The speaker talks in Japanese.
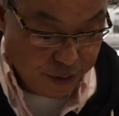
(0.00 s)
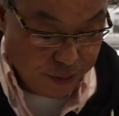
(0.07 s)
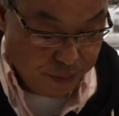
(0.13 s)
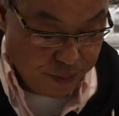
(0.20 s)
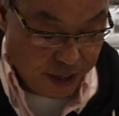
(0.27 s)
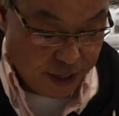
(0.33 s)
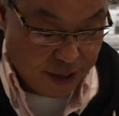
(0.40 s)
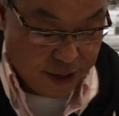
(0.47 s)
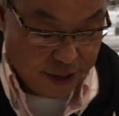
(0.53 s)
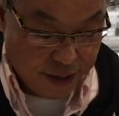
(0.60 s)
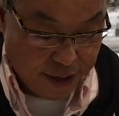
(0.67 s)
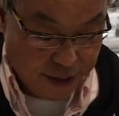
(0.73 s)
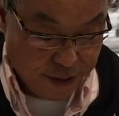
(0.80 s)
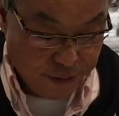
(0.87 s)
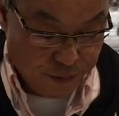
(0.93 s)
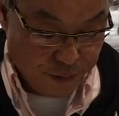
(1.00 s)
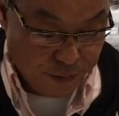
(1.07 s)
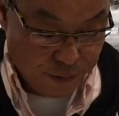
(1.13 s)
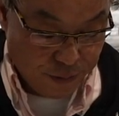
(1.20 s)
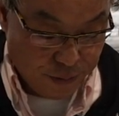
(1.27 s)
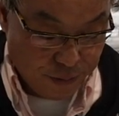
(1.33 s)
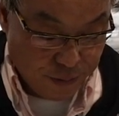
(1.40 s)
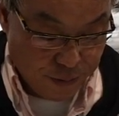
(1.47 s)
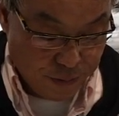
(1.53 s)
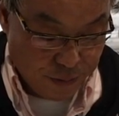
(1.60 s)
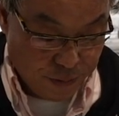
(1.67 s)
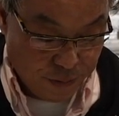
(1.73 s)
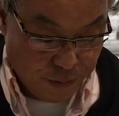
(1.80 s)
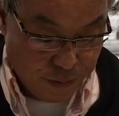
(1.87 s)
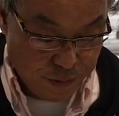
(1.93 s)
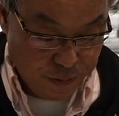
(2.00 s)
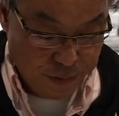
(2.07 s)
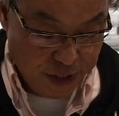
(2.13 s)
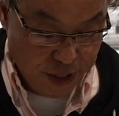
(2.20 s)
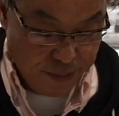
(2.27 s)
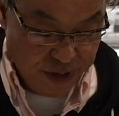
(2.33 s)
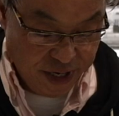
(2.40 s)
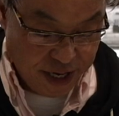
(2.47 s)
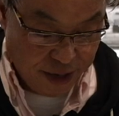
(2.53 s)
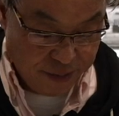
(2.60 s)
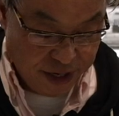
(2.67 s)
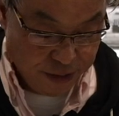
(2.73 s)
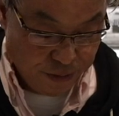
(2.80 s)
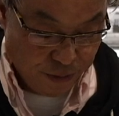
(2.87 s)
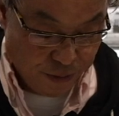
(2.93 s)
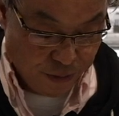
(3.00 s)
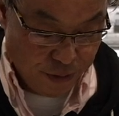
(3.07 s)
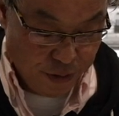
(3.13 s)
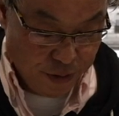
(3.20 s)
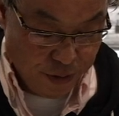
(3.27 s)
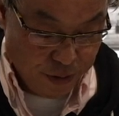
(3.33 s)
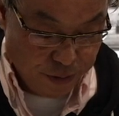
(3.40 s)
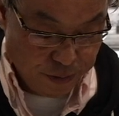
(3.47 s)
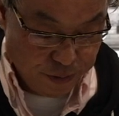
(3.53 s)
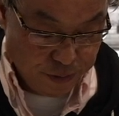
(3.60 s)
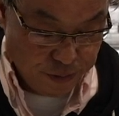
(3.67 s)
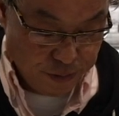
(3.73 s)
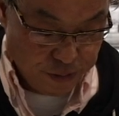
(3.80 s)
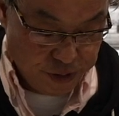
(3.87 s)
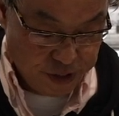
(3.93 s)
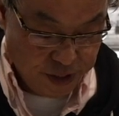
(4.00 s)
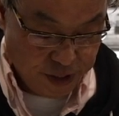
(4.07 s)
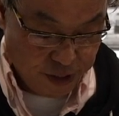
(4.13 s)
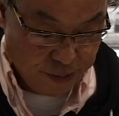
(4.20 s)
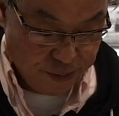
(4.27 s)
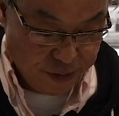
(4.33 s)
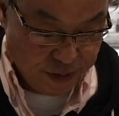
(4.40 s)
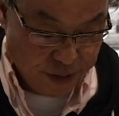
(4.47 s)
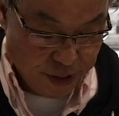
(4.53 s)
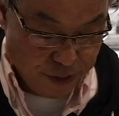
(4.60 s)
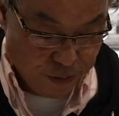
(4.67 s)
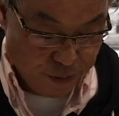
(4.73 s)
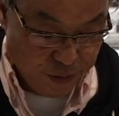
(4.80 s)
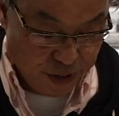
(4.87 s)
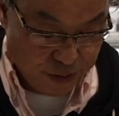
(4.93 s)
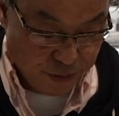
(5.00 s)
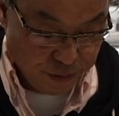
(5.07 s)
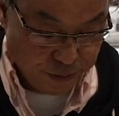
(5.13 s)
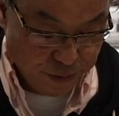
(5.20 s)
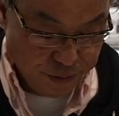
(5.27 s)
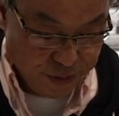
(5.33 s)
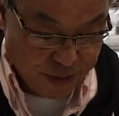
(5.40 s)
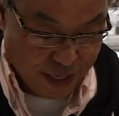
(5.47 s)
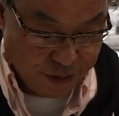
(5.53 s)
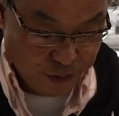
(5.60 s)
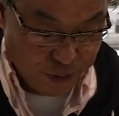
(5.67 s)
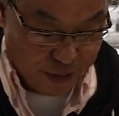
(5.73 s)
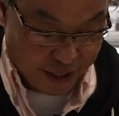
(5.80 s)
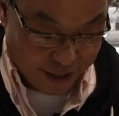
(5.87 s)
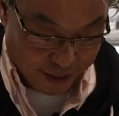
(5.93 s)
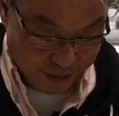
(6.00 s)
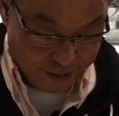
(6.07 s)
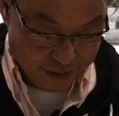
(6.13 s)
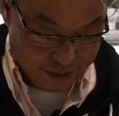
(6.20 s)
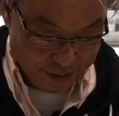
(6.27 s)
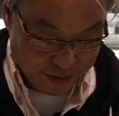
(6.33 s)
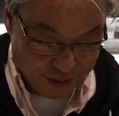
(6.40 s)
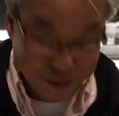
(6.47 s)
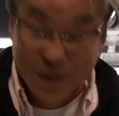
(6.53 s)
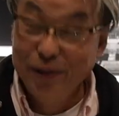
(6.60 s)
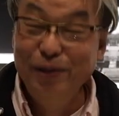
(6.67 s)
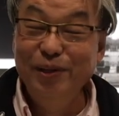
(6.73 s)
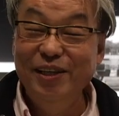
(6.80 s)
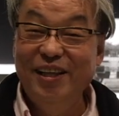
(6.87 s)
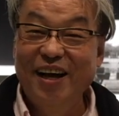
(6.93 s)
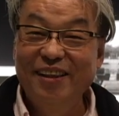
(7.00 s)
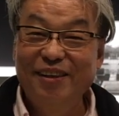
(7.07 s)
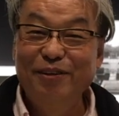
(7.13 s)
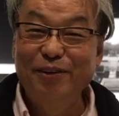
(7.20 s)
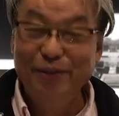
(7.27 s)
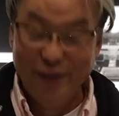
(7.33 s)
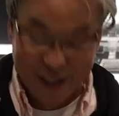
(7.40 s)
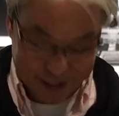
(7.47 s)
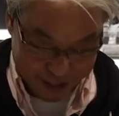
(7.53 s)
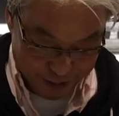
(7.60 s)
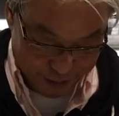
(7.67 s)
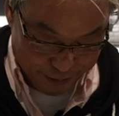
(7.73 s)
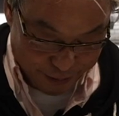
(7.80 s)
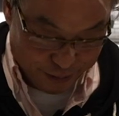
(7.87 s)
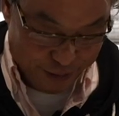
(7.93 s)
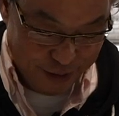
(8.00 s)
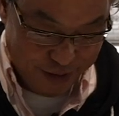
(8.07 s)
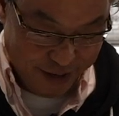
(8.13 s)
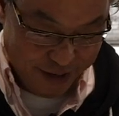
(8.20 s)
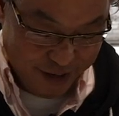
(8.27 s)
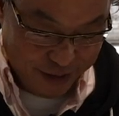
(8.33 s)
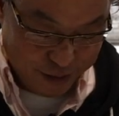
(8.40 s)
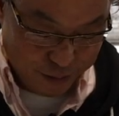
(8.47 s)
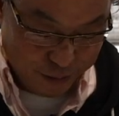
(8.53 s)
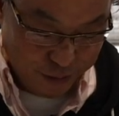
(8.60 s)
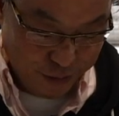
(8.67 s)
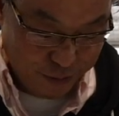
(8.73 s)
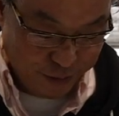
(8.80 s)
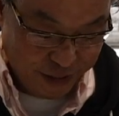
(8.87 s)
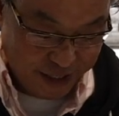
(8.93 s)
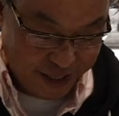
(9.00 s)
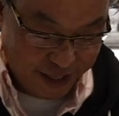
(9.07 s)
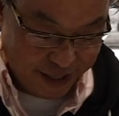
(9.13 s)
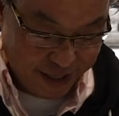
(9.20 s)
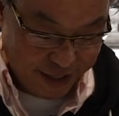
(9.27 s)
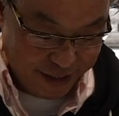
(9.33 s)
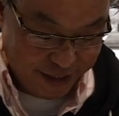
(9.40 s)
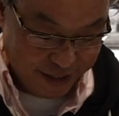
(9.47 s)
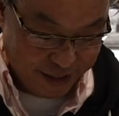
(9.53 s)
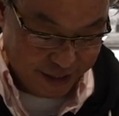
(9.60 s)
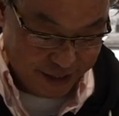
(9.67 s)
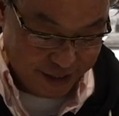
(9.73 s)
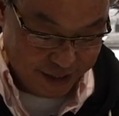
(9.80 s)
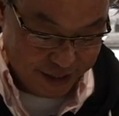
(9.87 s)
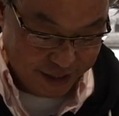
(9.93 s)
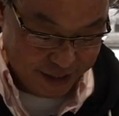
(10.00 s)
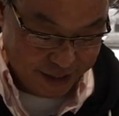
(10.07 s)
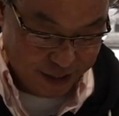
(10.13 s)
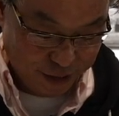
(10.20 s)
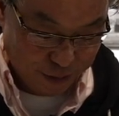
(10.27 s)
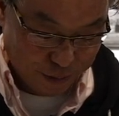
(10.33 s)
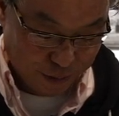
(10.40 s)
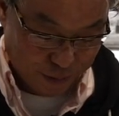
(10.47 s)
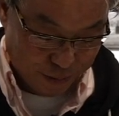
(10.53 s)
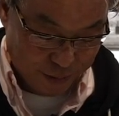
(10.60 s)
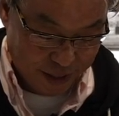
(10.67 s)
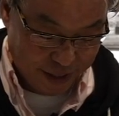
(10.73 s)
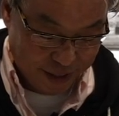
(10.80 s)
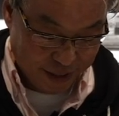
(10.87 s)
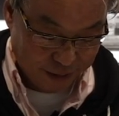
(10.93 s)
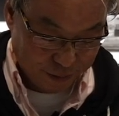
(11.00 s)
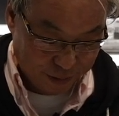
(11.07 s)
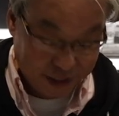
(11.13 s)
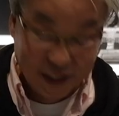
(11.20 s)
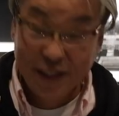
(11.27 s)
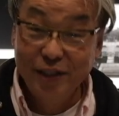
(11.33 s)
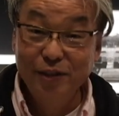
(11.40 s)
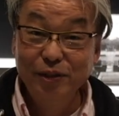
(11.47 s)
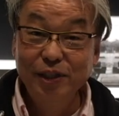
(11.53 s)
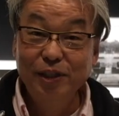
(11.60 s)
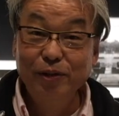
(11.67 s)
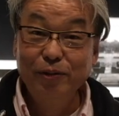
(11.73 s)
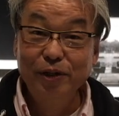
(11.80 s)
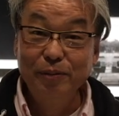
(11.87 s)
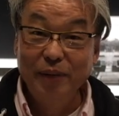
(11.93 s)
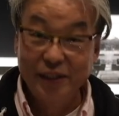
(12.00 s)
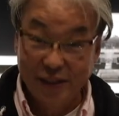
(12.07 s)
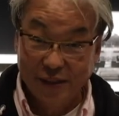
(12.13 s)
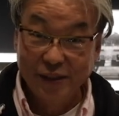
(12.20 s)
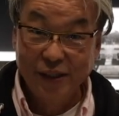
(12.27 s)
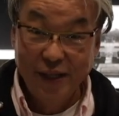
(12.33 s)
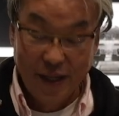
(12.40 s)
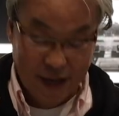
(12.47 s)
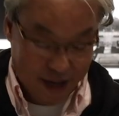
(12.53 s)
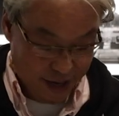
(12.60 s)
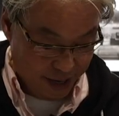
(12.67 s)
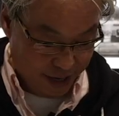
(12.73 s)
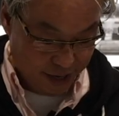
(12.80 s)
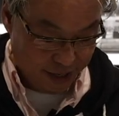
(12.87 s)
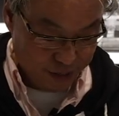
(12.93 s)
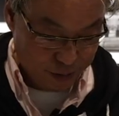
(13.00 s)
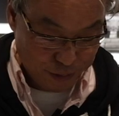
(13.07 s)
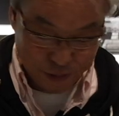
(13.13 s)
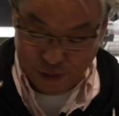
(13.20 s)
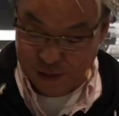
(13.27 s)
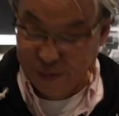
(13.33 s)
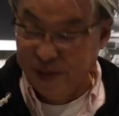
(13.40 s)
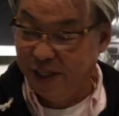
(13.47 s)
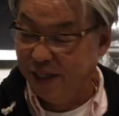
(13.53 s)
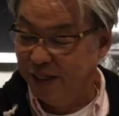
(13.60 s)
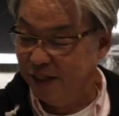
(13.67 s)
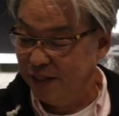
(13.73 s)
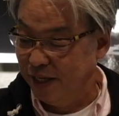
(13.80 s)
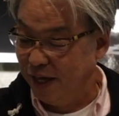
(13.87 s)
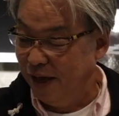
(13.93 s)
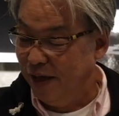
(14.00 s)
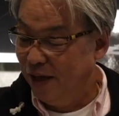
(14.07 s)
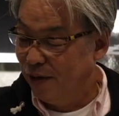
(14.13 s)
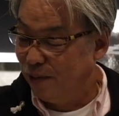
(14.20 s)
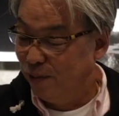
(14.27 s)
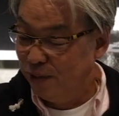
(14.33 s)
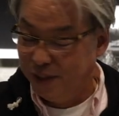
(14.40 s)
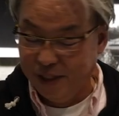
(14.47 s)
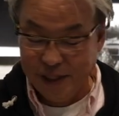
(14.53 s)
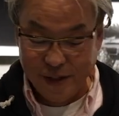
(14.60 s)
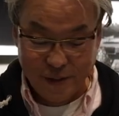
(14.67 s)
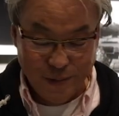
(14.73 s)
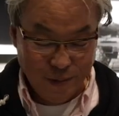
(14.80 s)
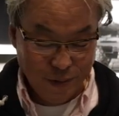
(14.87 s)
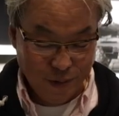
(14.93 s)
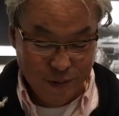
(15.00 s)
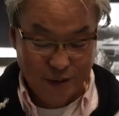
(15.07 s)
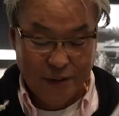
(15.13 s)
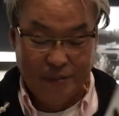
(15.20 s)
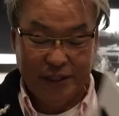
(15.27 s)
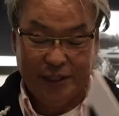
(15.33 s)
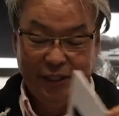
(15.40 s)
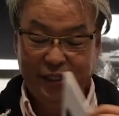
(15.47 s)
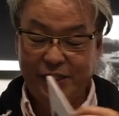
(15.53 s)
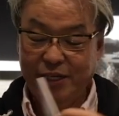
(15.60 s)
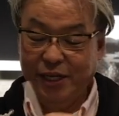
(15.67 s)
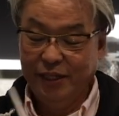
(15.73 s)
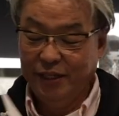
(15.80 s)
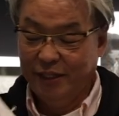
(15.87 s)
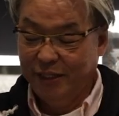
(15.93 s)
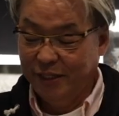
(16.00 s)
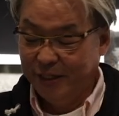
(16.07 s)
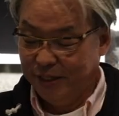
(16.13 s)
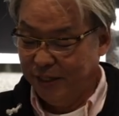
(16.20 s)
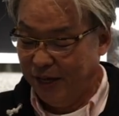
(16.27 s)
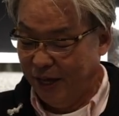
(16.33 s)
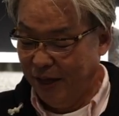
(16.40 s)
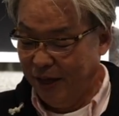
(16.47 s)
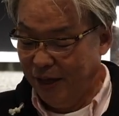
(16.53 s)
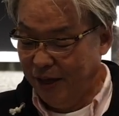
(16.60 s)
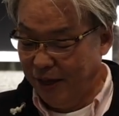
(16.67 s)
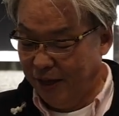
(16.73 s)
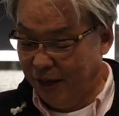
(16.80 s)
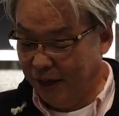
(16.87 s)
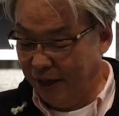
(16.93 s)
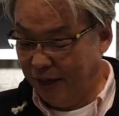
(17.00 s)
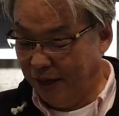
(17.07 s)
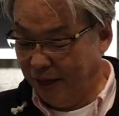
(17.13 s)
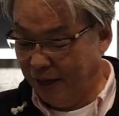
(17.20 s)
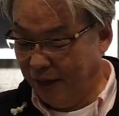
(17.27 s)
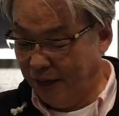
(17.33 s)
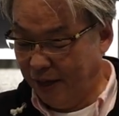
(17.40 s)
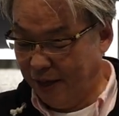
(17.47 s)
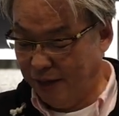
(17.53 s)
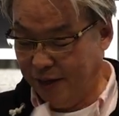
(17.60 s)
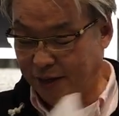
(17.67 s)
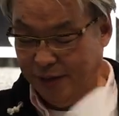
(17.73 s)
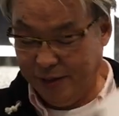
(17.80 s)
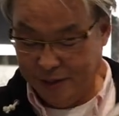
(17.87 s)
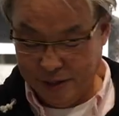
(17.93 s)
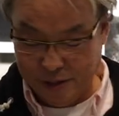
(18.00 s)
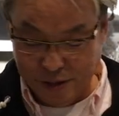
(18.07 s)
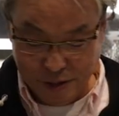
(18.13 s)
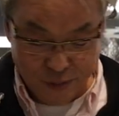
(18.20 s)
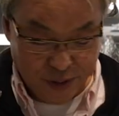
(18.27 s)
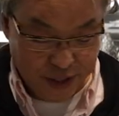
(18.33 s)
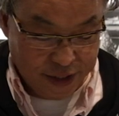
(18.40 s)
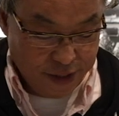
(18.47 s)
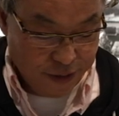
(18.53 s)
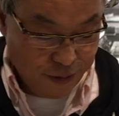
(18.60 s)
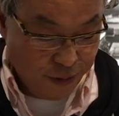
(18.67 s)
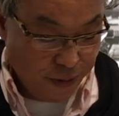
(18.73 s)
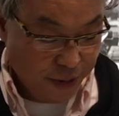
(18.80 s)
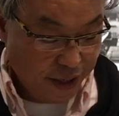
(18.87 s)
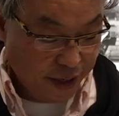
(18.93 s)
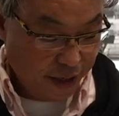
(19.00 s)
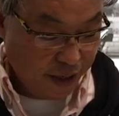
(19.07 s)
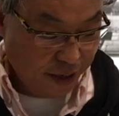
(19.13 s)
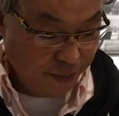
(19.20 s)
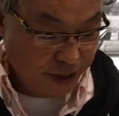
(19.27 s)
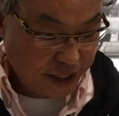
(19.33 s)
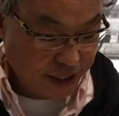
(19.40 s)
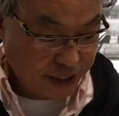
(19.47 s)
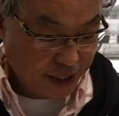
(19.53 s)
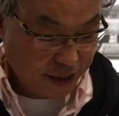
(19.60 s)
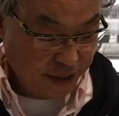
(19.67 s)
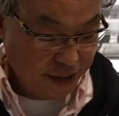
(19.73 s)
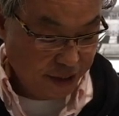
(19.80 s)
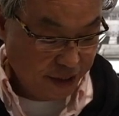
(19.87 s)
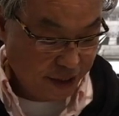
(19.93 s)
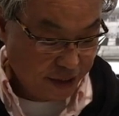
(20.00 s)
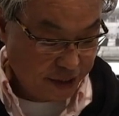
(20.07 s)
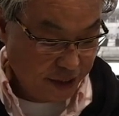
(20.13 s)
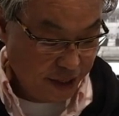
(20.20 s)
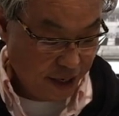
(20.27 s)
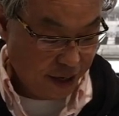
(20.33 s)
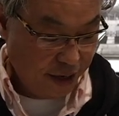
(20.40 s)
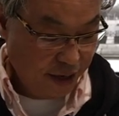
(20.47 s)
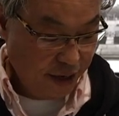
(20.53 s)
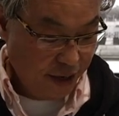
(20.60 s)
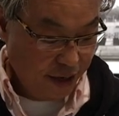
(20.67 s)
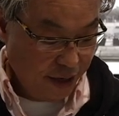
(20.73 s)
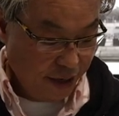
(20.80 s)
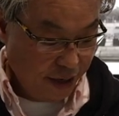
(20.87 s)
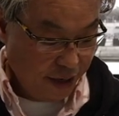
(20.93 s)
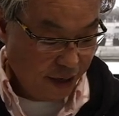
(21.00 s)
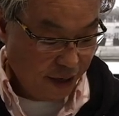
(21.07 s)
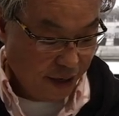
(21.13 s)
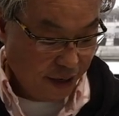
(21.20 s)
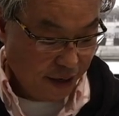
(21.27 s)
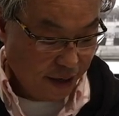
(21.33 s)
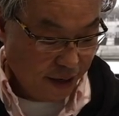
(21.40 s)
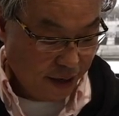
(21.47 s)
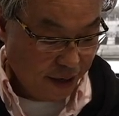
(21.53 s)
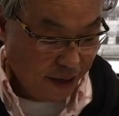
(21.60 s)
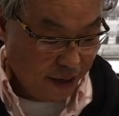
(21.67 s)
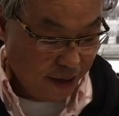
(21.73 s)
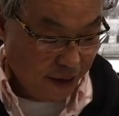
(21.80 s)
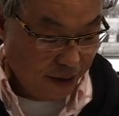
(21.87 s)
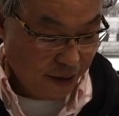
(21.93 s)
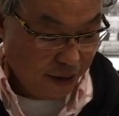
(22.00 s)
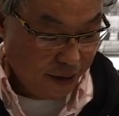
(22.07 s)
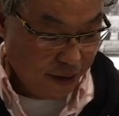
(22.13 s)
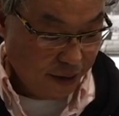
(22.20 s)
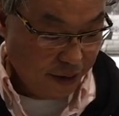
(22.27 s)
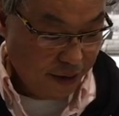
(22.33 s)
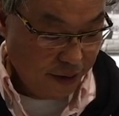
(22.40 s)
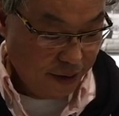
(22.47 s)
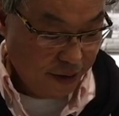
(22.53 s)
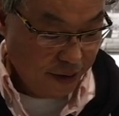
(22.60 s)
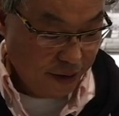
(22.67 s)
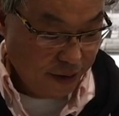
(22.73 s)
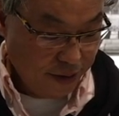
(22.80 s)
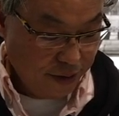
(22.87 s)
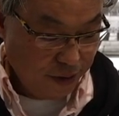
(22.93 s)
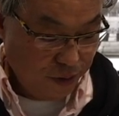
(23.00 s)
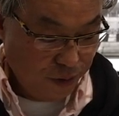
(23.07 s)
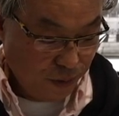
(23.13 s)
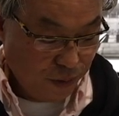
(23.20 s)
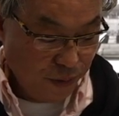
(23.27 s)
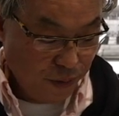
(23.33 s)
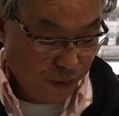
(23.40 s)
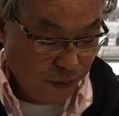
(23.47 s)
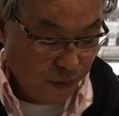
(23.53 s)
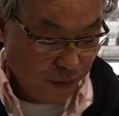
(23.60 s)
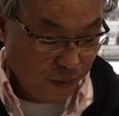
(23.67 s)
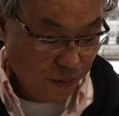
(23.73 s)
まああのうねび山の後ろ手の御事のなんとやらっていうふうになっておるんですけども、そういうのもひらがなできちっと、えー、と記述しております、えー。そういう意味でですね、こちらの本とはまた違ってですね、えー、全ての、えー、ミササギにですね、えー、どこ